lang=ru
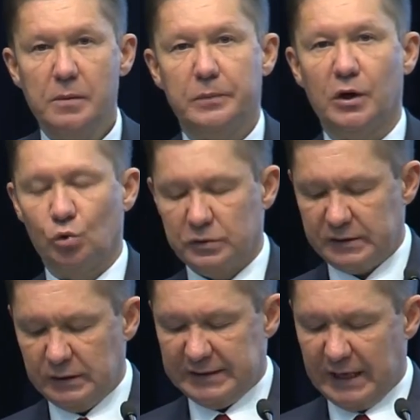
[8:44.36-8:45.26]

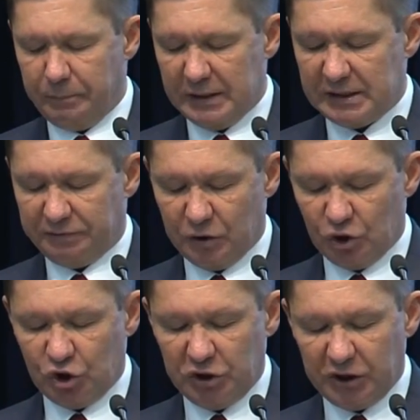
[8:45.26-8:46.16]
Прирост запасов
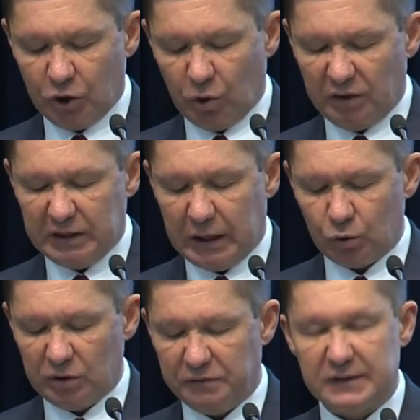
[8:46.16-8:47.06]
жидких
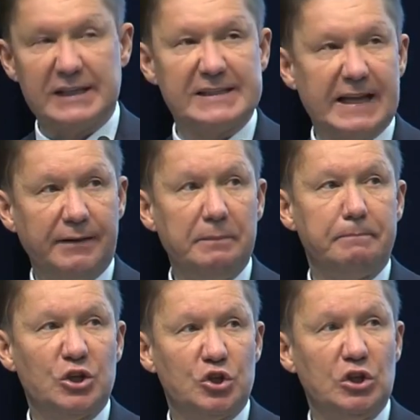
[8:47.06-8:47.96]
углеводородов составил
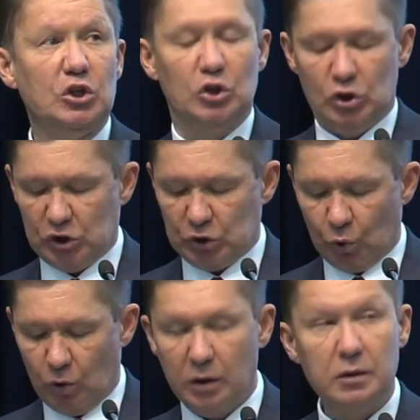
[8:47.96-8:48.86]
почти
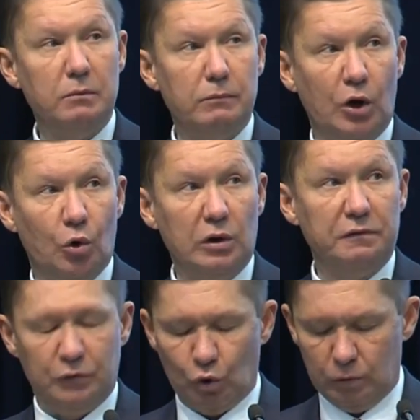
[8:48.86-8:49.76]
100
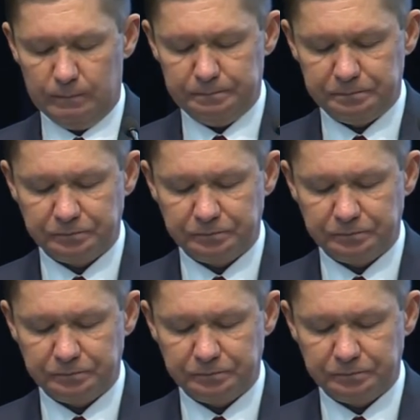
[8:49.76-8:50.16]
миллионов тонн.